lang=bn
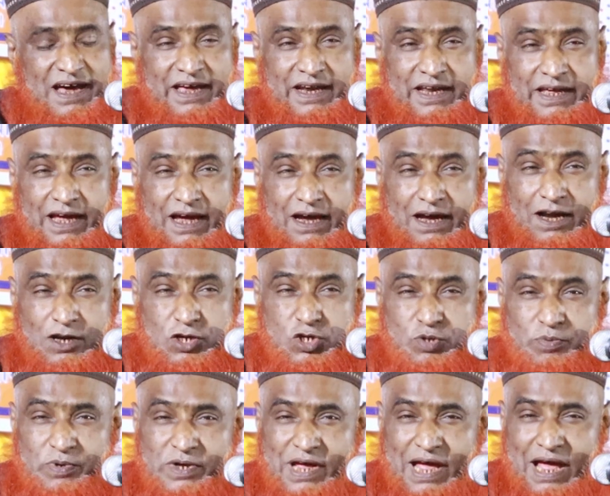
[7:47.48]
আর এগারো
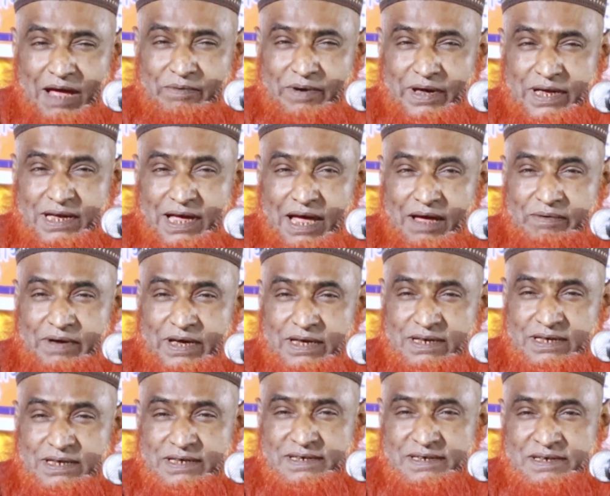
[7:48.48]
সময় খাভাই
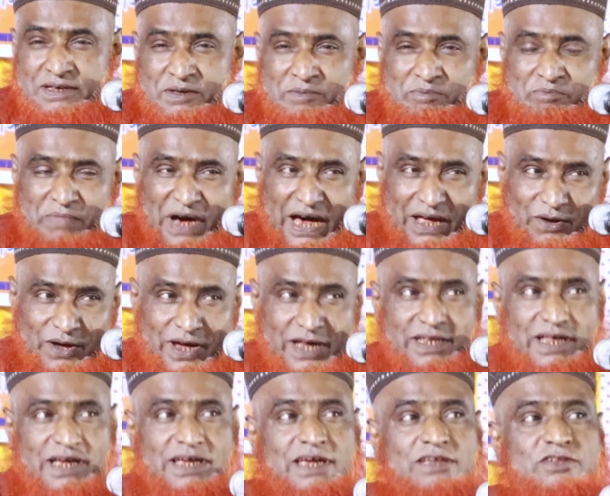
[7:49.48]
খাওয়াই বার
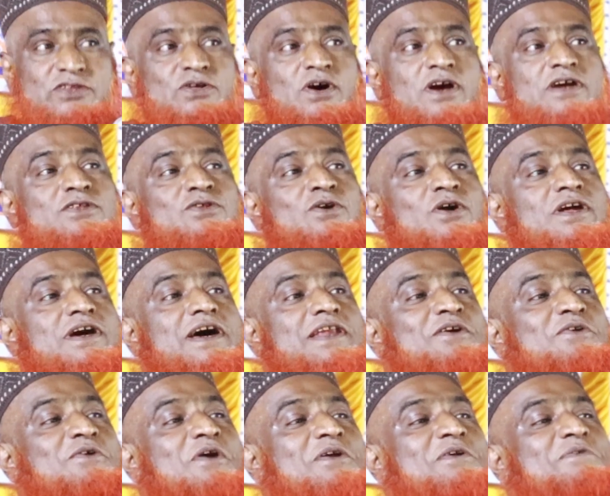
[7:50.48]
হয়ে দেখে ছয়
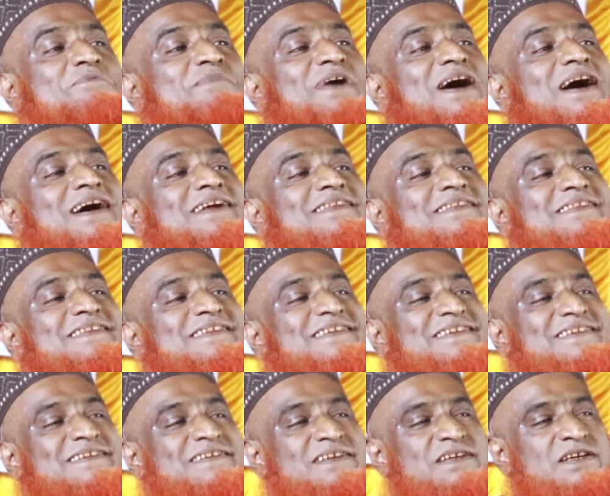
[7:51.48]
তরকারি গরম ভাত
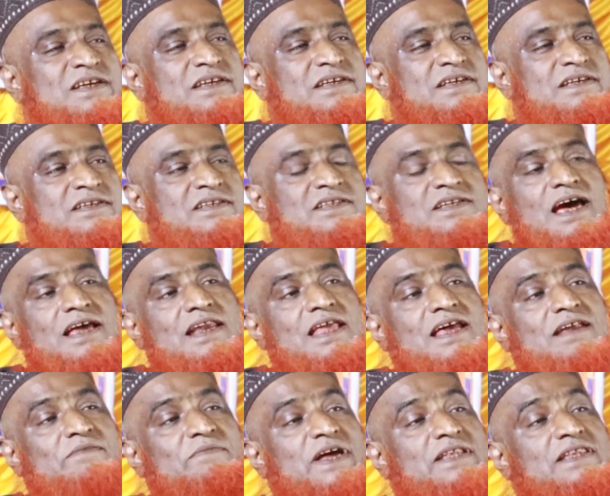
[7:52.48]

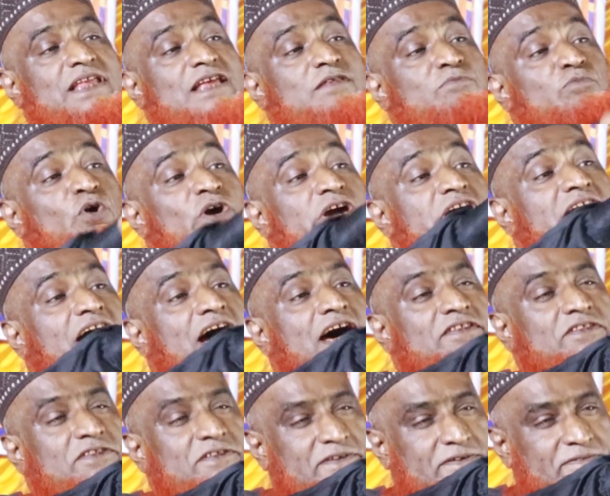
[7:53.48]
শালার মাথা বইয়ের
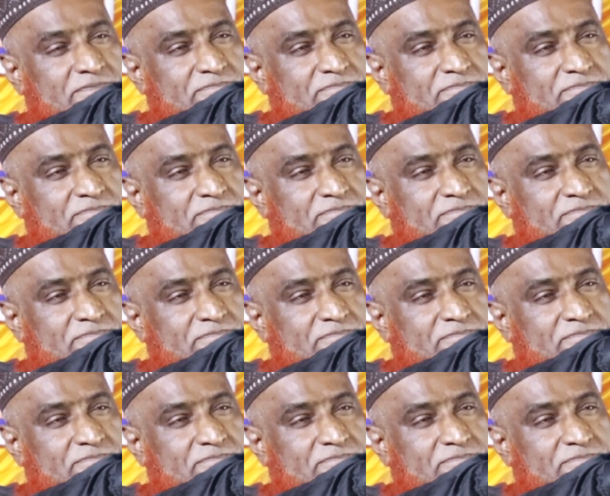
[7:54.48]
হাত